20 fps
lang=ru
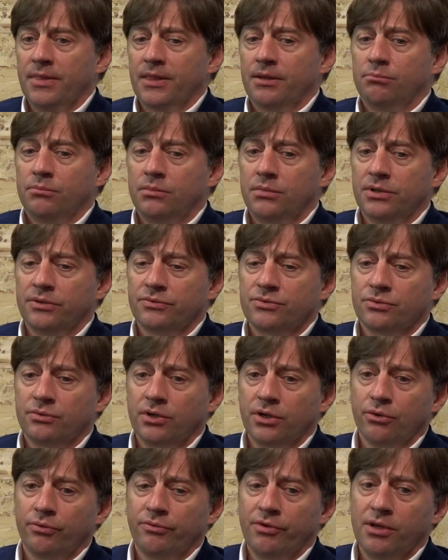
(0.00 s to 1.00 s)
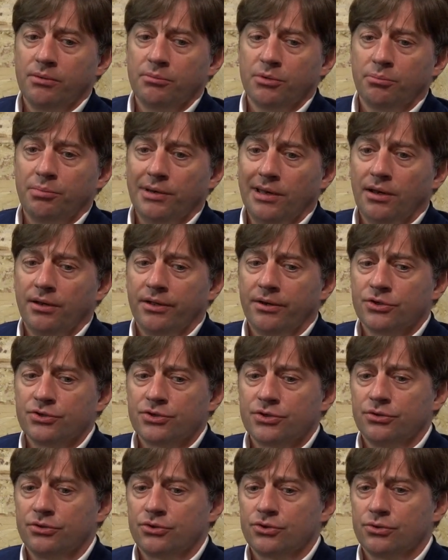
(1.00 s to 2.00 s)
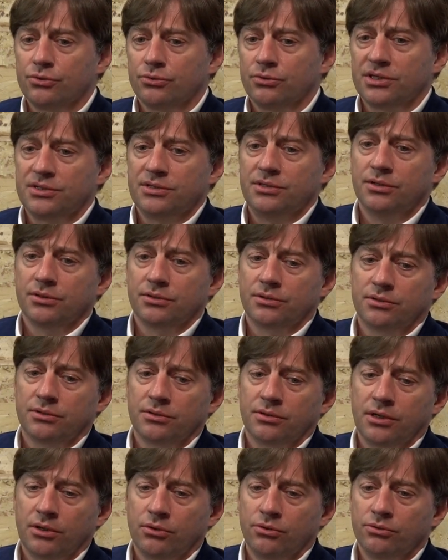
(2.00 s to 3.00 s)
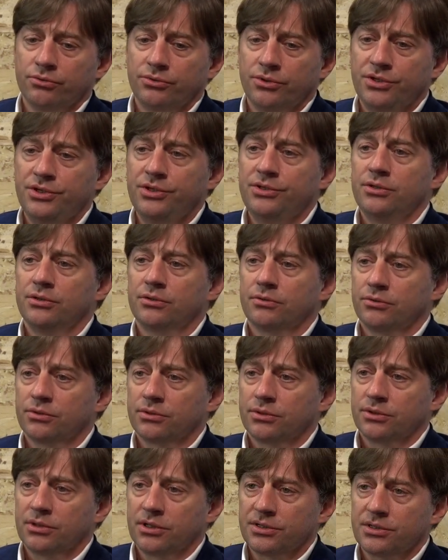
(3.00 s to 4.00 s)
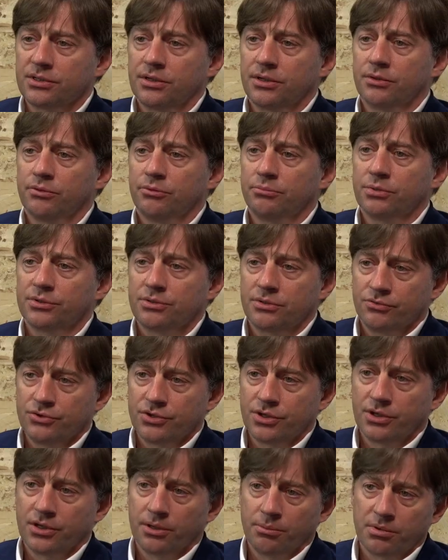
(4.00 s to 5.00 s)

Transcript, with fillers: мы в свое время приняли решение, что у нас нет какого-то единого иностранного поставщика